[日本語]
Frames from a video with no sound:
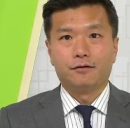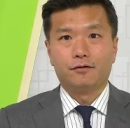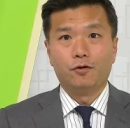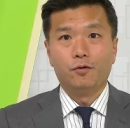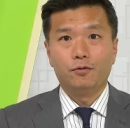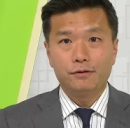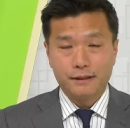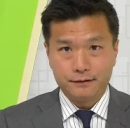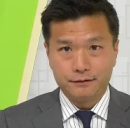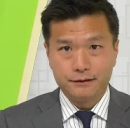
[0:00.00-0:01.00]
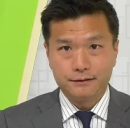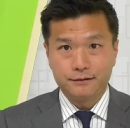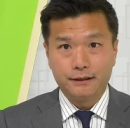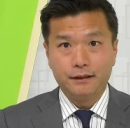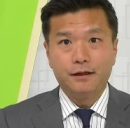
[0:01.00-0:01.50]
今日午前9時
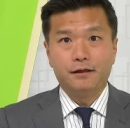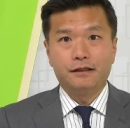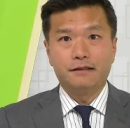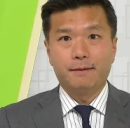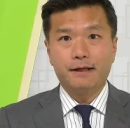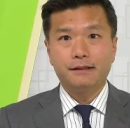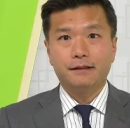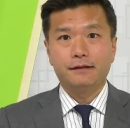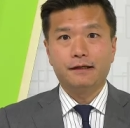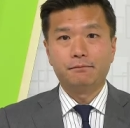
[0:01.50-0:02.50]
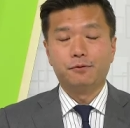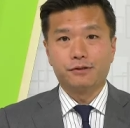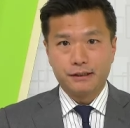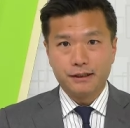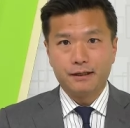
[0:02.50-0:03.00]
過ぎ茨城県南部を
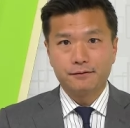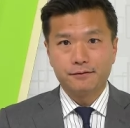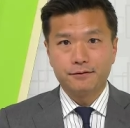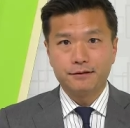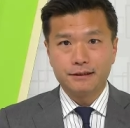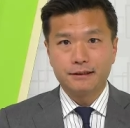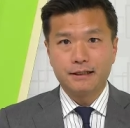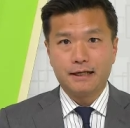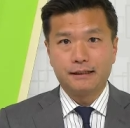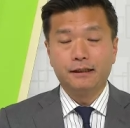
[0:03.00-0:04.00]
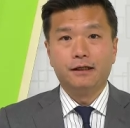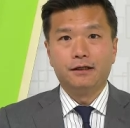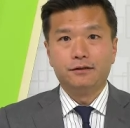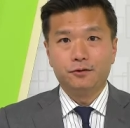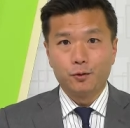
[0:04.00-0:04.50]
震源とする地震があり
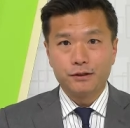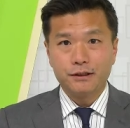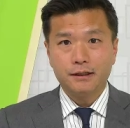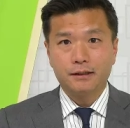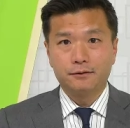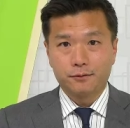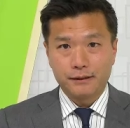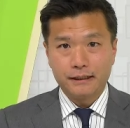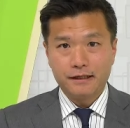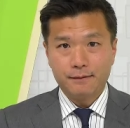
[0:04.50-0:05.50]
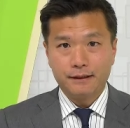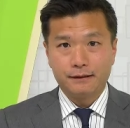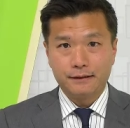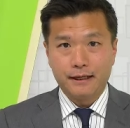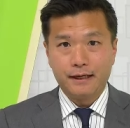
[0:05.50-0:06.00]
栃木県と埼玉
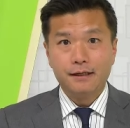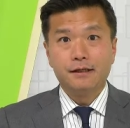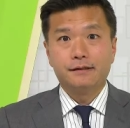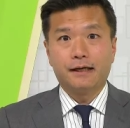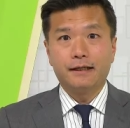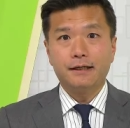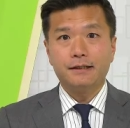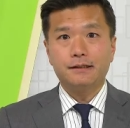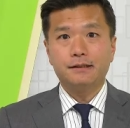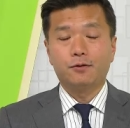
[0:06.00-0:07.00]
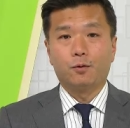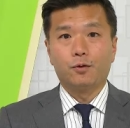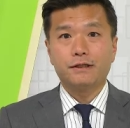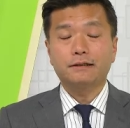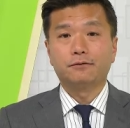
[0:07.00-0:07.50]
県で最大震度
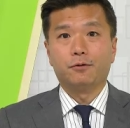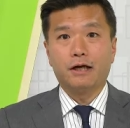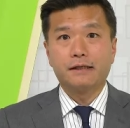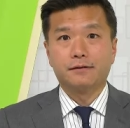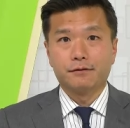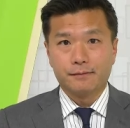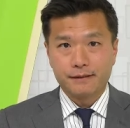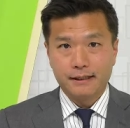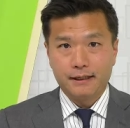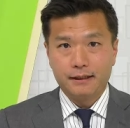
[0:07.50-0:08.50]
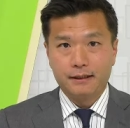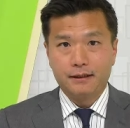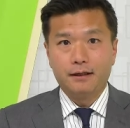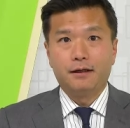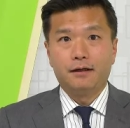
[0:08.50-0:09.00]
5弱を観測しました
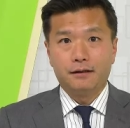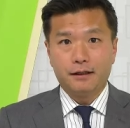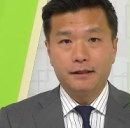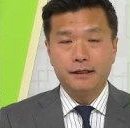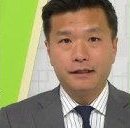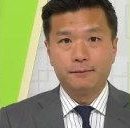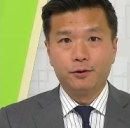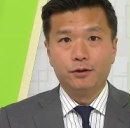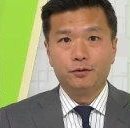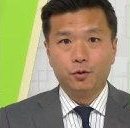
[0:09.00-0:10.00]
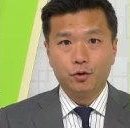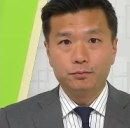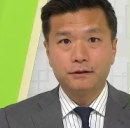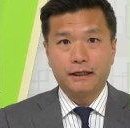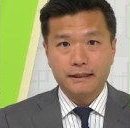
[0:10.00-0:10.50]
県内でも東
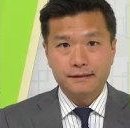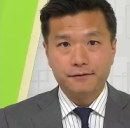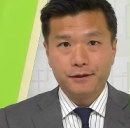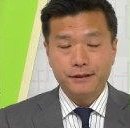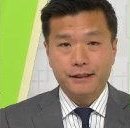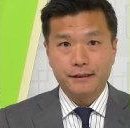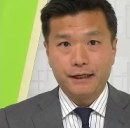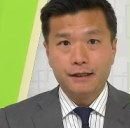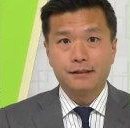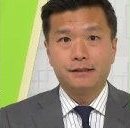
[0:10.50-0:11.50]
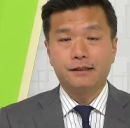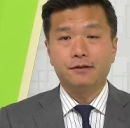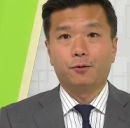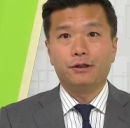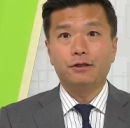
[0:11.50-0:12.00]
部から伊豆のエリアで震
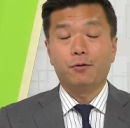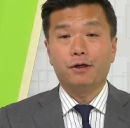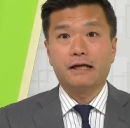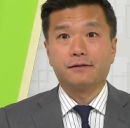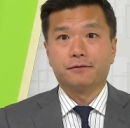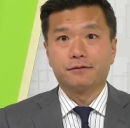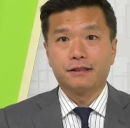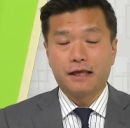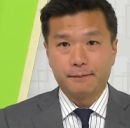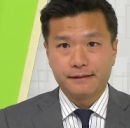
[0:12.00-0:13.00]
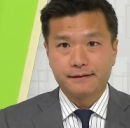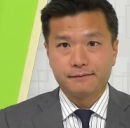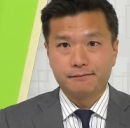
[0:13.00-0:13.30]
度2を観測しています